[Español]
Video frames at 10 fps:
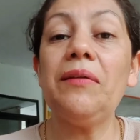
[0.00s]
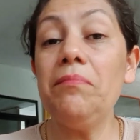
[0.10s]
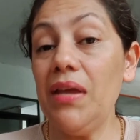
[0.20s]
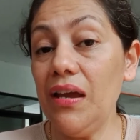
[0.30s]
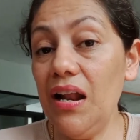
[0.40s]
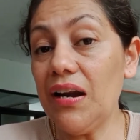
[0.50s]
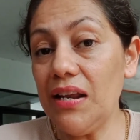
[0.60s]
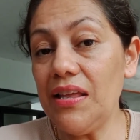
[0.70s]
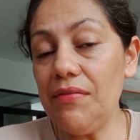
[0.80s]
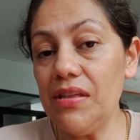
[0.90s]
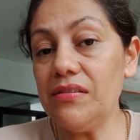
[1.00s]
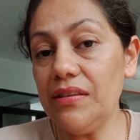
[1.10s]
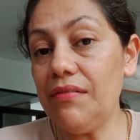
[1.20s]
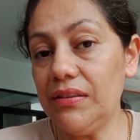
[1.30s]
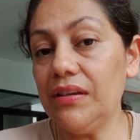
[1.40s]
También el rey David
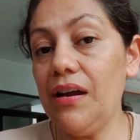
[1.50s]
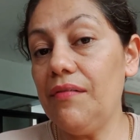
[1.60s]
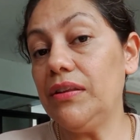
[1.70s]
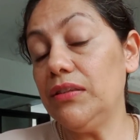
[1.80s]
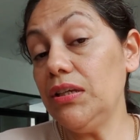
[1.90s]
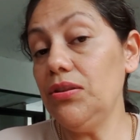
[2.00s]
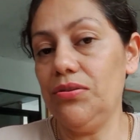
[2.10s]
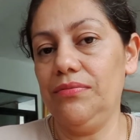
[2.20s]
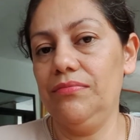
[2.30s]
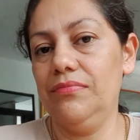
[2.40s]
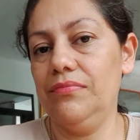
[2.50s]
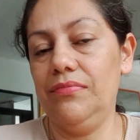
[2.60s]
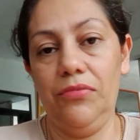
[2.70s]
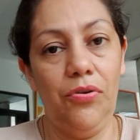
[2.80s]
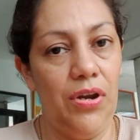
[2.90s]
estaba tan abatido,
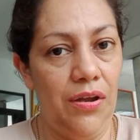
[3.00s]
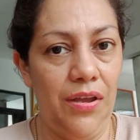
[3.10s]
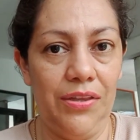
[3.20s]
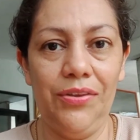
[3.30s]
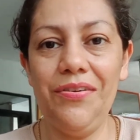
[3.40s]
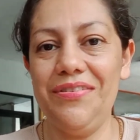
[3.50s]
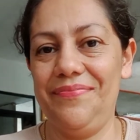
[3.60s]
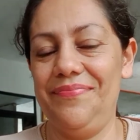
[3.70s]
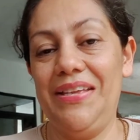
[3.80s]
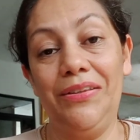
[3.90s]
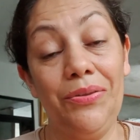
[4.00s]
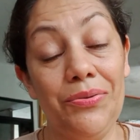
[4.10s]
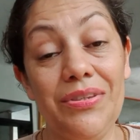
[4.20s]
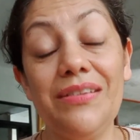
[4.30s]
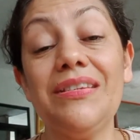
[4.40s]
no crean que no.
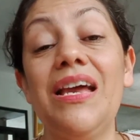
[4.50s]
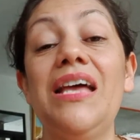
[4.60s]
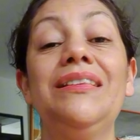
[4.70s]
Entonces,